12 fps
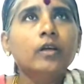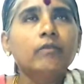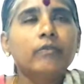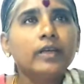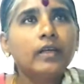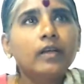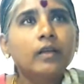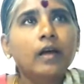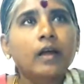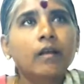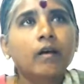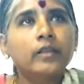வெயில்
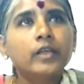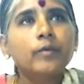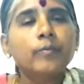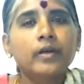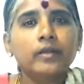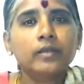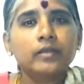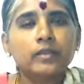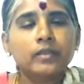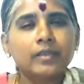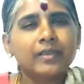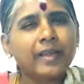காலம் அதிகமாக
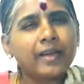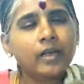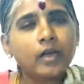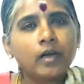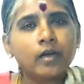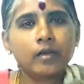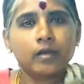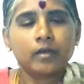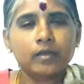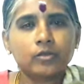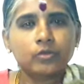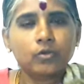இருக்குது நிறையா
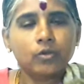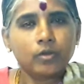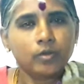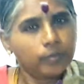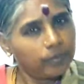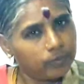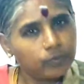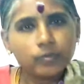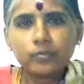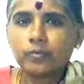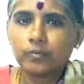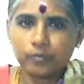தோ
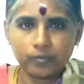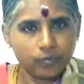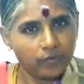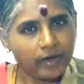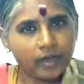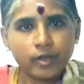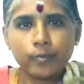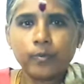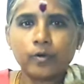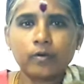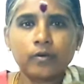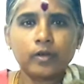வேலைக்கு
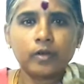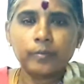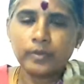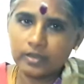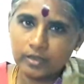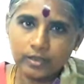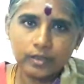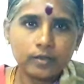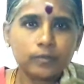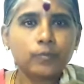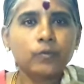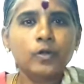போகிறவங்க பிஸ்னஸ்
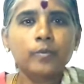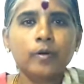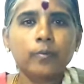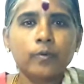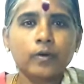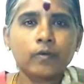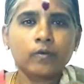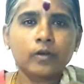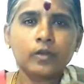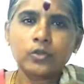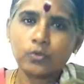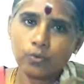மூலியமாக போகிறவங்க
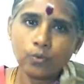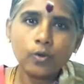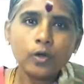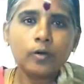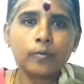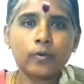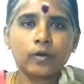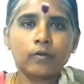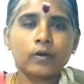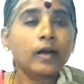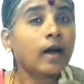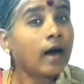ஸ்கூலுக்கு
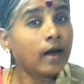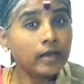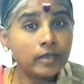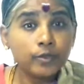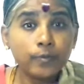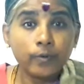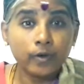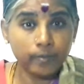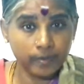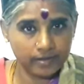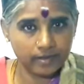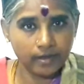போகிறவங்க காலேஜ் போகிற
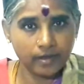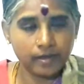பசங்க